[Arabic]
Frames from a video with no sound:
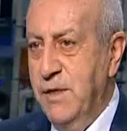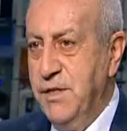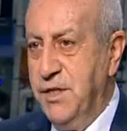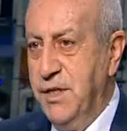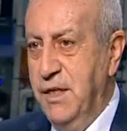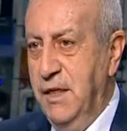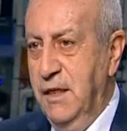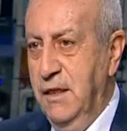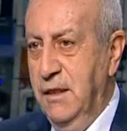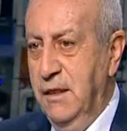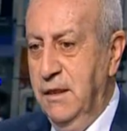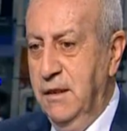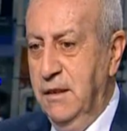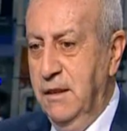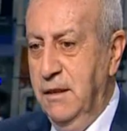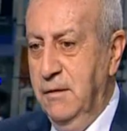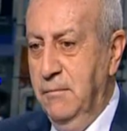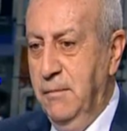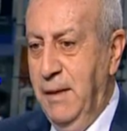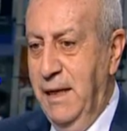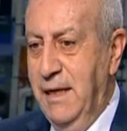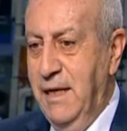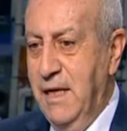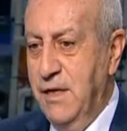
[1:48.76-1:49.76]
شيء آه،
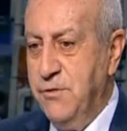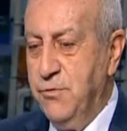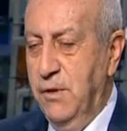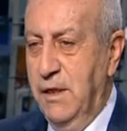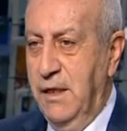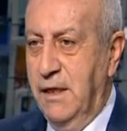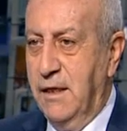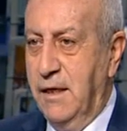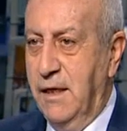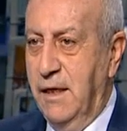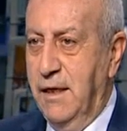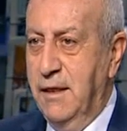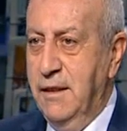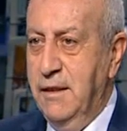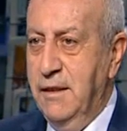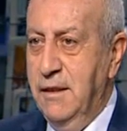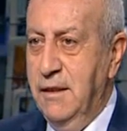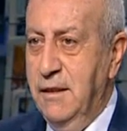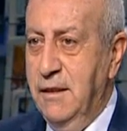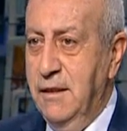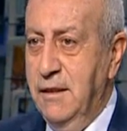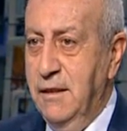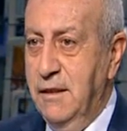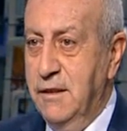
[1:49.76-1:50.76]
بلشوا
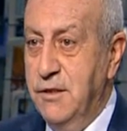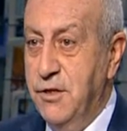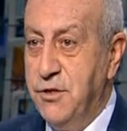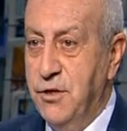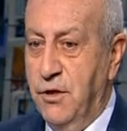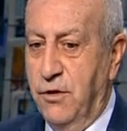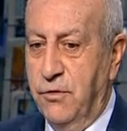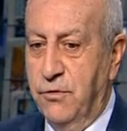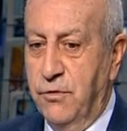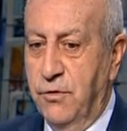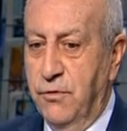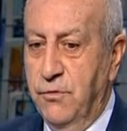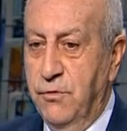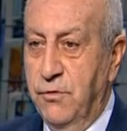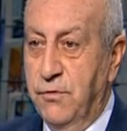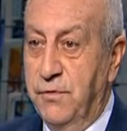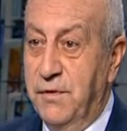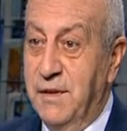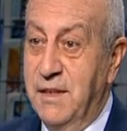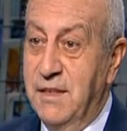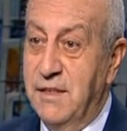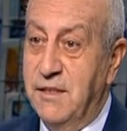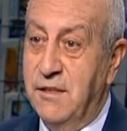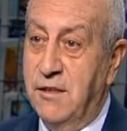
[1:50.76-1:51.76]
العراقيين يشعروا انه
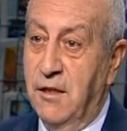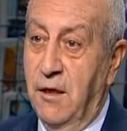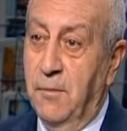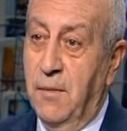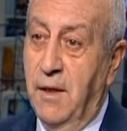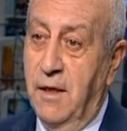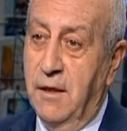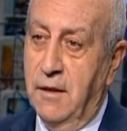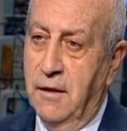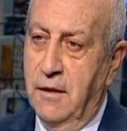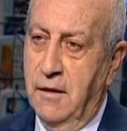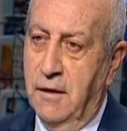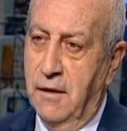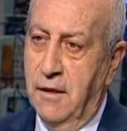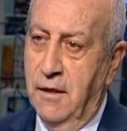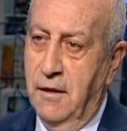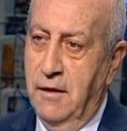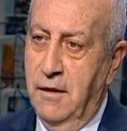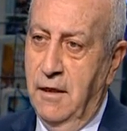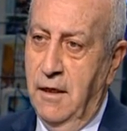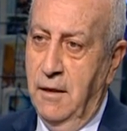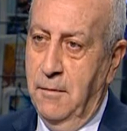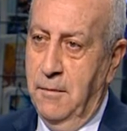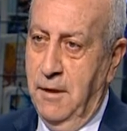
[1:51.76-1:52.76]
في استعمار
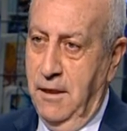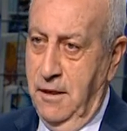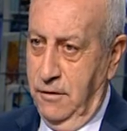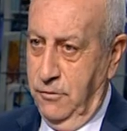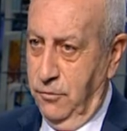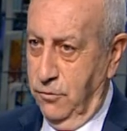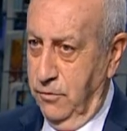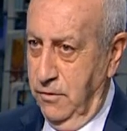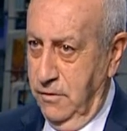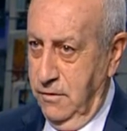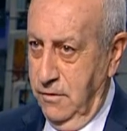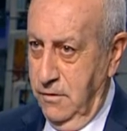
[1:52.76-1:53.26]
ايراني لبلده